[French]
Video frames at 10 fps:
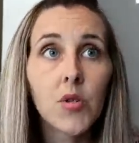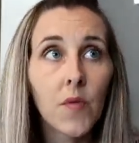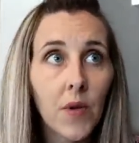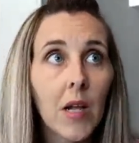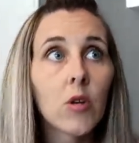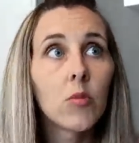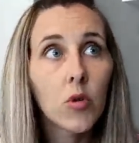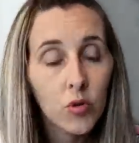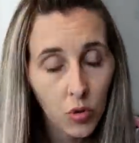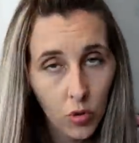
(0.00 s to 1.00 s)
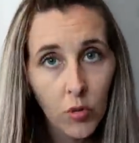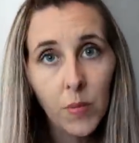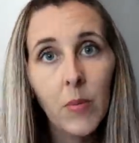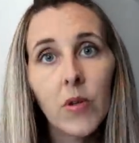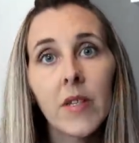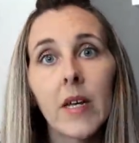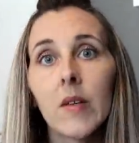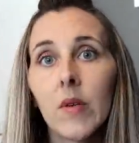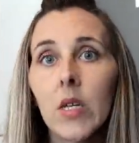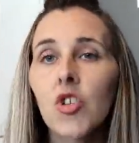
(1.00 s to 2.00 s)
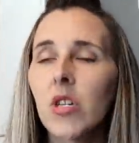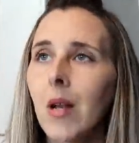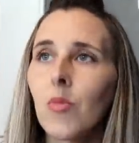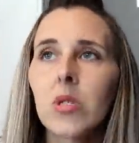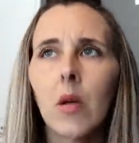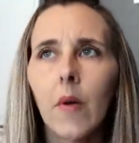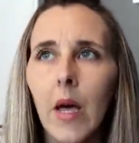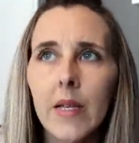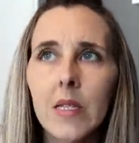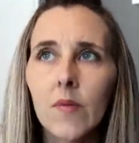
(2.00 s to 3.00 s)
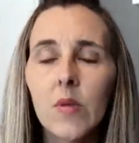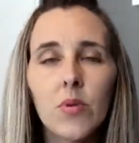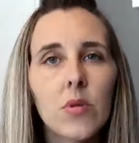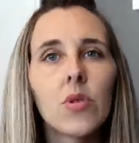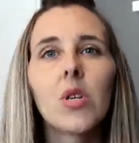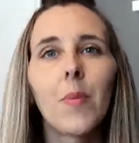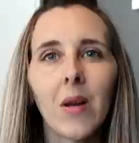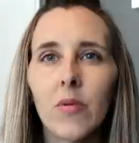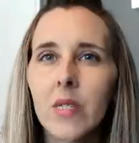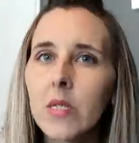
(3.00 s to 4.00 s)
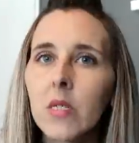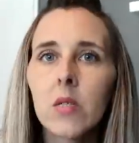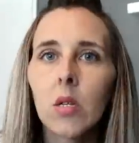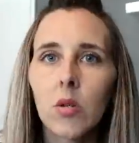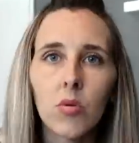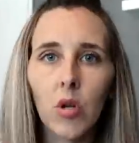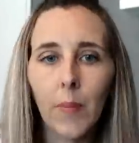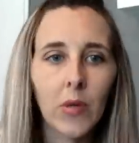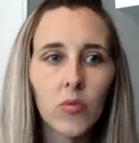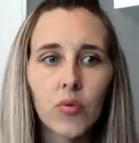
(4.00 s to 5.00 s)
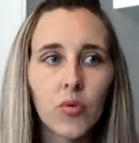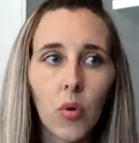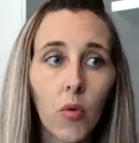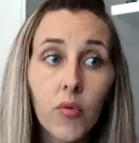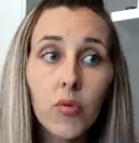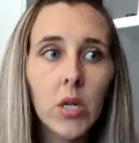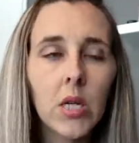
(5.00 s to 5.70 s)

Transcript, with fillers: Je fais la commande que quand le paiement est arrivé, généralement ça va assez vite puisque j'ai pas lancé le site et qu'il n'y a pas non plus full.